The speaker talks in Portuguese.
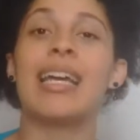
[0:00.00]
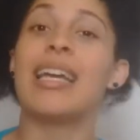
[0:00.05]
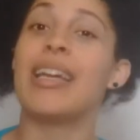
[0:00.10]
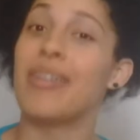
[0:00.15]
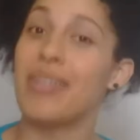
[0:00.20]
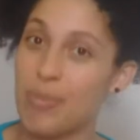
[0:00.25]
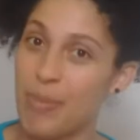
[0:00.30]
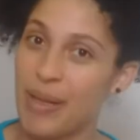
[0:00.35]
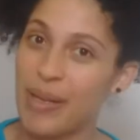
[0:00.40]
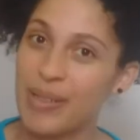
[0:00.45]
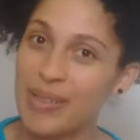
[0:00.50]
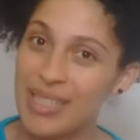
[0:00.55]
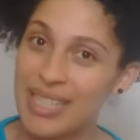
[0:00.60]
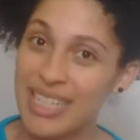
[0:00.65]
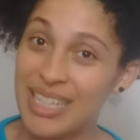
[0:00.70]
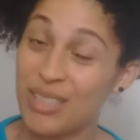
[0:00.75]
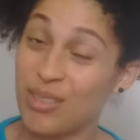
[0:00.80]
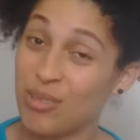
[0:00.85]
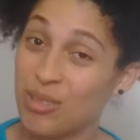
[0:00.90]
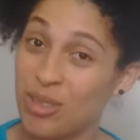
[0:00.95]
Eu espero que
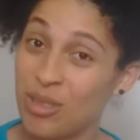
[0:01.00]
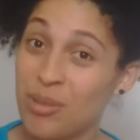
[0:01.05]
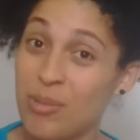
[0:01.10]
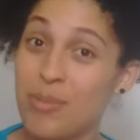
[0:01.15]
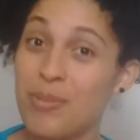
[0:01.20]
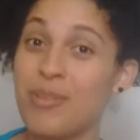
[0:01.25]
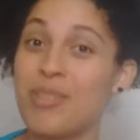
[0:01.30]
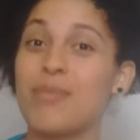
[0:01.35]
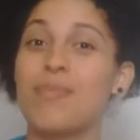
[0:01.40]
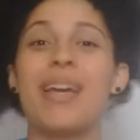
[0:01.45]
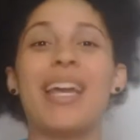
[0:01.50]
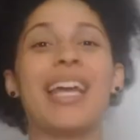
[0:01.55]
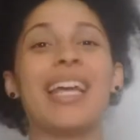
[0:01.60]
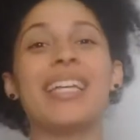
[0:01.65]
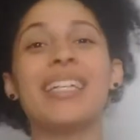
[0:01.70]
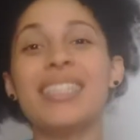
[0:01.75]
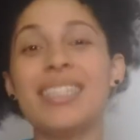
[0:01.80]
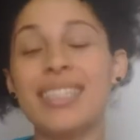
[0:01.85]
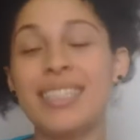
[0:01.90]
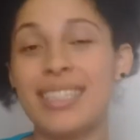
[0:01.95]
estejam todos
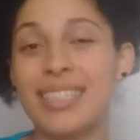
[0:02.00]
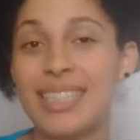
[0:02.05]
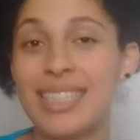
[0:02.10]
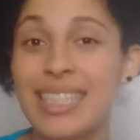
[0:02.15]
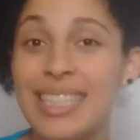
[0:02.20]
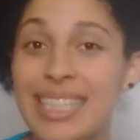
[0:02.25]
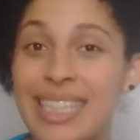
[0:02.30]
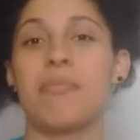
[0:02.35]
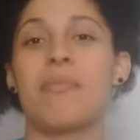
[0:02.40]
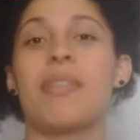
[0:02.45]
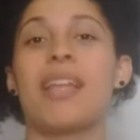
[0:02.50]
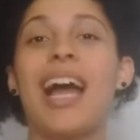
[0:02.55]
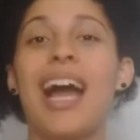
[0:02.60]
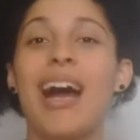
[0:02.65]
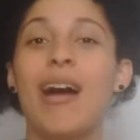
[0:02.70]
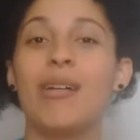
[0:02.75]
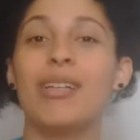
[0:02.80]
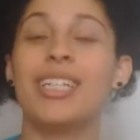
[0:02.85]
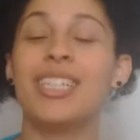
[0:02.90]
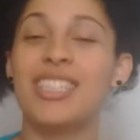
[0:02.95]
bem.
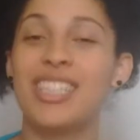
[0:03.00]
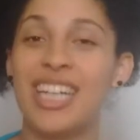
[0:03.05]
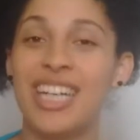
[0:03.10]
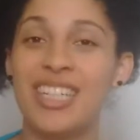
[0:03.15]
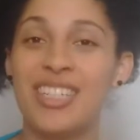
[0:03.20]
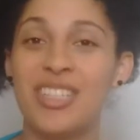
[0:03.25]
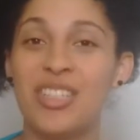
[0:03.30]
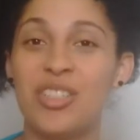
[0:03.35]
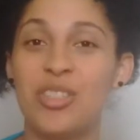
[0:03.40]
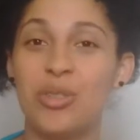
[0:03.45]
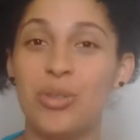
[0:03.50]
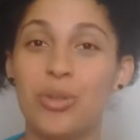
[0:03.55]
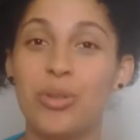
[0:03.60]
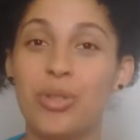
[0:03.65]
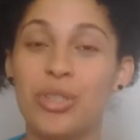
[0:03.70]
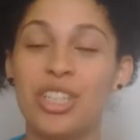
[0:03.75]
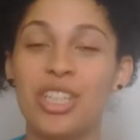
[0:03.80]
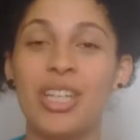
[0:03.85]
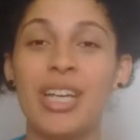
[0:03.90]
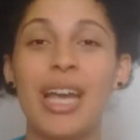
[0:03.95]
A aula de artes de
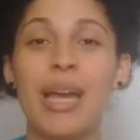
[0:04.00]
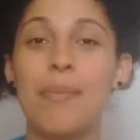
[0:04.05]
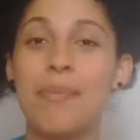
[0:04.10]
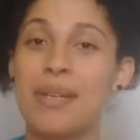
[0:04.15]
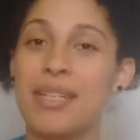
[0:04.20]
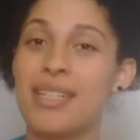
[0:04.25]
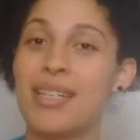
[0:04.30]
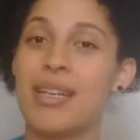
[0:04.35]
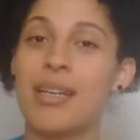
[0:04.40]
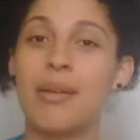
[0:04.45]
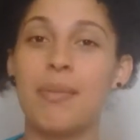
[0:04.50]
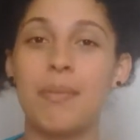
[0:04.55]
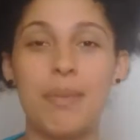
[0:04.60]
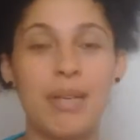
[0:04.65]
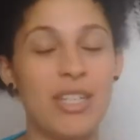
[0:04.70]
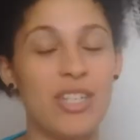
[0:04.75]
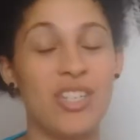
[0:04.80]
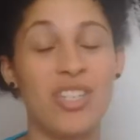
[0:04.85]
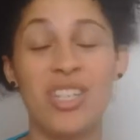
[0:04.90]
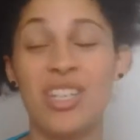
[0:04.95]
hoje é para ser
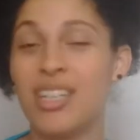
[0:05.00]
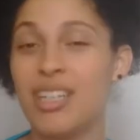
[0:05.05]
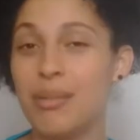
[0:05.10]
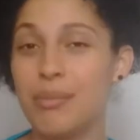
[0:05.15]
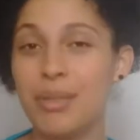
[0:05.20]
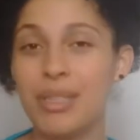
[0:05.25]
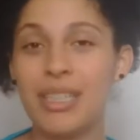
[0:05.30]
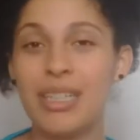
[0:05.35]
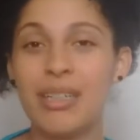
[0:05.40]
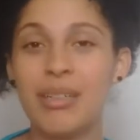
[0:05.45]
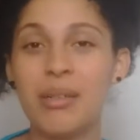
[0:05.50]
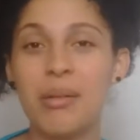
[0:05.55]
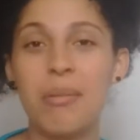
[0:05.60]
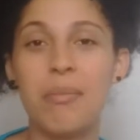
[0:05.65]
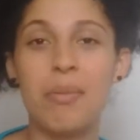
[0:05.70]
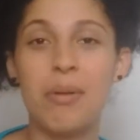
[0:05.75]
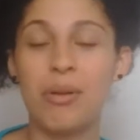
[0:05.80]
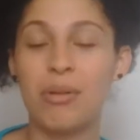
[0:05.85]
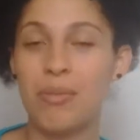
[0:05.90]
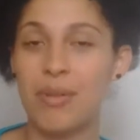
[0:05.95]
mais dinâmica,
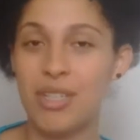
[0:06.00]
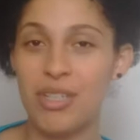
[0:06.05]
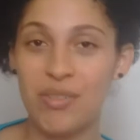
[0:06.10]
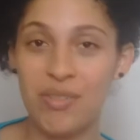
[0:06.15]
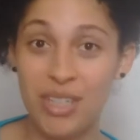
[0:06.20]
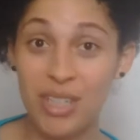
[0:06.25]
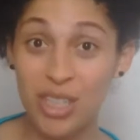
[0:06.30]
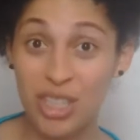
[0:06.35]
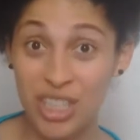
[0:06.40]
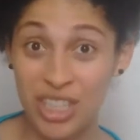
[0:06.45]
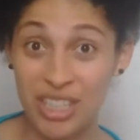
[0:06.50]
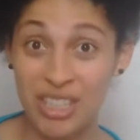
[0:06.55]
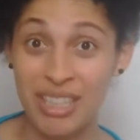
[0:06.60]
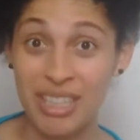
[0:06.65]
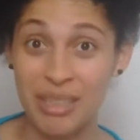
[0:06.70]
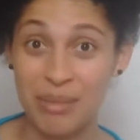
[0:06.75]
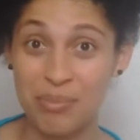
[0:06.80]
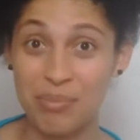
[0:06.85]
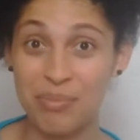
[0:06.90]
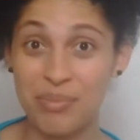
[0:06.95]
um pouco mais
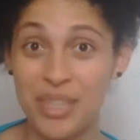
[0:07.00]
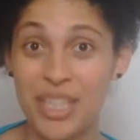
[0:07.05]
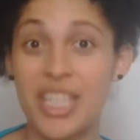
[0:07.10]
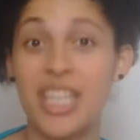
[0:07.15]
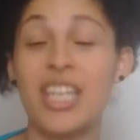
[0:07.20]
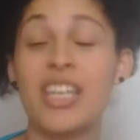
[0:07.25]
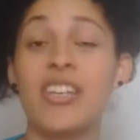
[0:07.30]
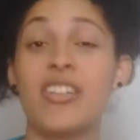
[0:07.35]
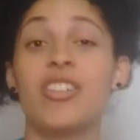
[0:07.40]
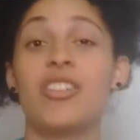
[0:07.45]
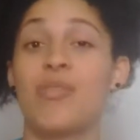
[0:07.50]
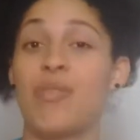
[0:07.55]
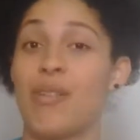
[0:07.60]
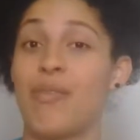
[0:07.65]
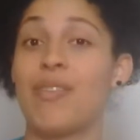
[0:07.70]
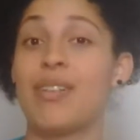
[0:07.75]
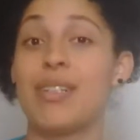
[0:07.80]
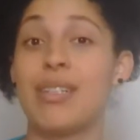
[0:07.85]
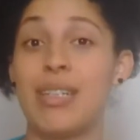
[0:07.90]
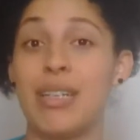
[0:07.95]
divertida. O que, que a gente
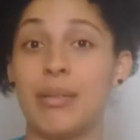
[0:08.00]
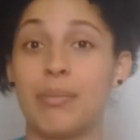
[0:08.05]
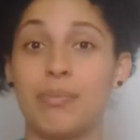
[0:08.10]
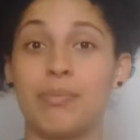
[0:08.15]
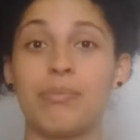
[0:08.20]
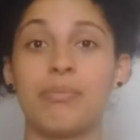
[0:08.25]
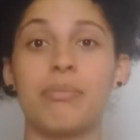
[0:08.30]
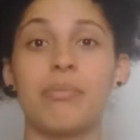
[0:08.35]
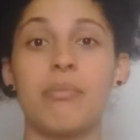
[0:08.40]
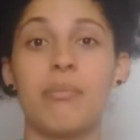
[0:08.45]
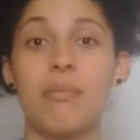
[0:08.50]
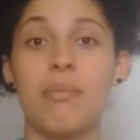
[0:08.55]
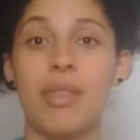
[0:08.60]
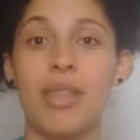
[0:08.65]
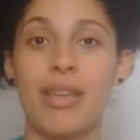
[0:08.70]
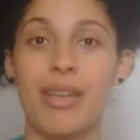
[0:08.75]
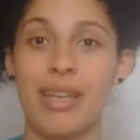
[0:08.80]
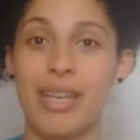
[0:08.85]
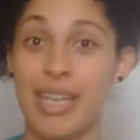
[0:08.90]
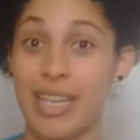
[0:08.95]
vai fazer?
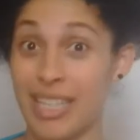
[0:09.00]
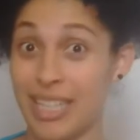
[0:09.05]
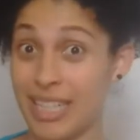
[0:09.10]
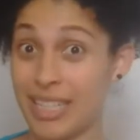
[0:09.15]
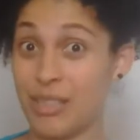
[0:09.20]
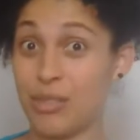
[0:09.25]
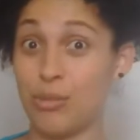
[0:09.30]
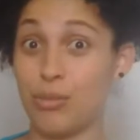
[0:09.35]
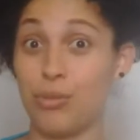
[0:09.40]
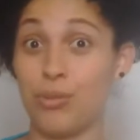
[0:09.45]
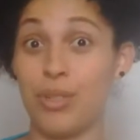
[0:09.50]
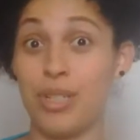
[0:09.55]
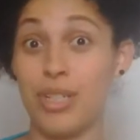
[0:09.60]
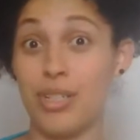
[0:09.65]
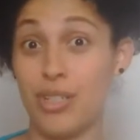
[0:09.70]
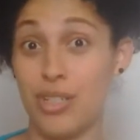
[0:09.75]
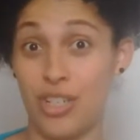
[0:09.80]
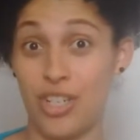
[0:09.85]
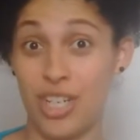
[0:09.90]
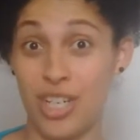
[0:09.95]

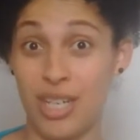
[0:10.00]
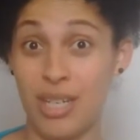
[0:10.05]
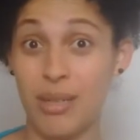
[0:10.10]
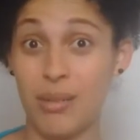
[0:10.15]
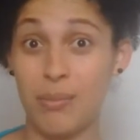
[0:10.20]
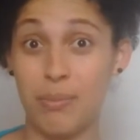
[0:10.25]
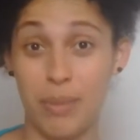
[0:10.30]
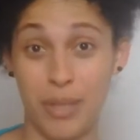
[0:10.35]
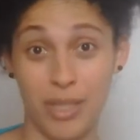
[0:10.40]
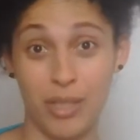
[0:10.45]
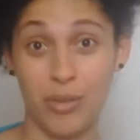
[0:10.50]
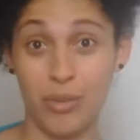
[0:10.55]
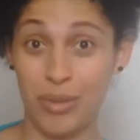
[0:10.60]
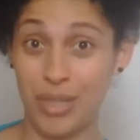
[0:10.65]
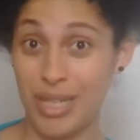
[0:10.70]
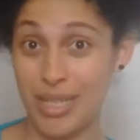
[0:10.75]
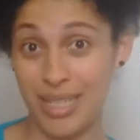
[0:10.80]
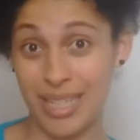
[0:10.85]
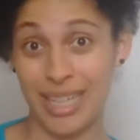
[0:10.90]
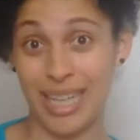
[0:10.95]
Releituras de
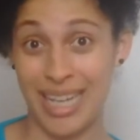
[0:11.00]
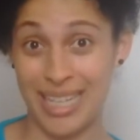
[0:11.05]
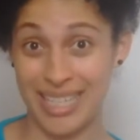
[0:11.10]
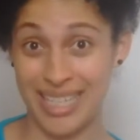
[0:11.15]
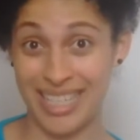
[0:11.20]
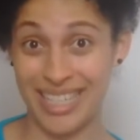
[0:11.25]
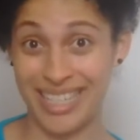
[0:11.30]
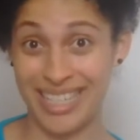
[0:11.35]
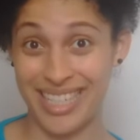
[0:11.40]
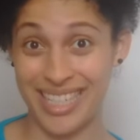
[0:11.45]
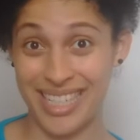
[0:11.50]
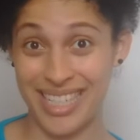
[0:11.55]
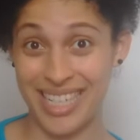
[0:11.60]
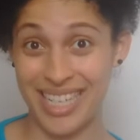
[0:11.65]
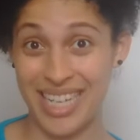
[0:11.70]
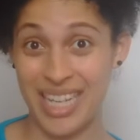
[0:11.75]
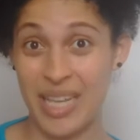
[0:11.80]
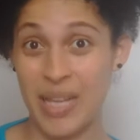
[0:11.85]
pinturas clássicas.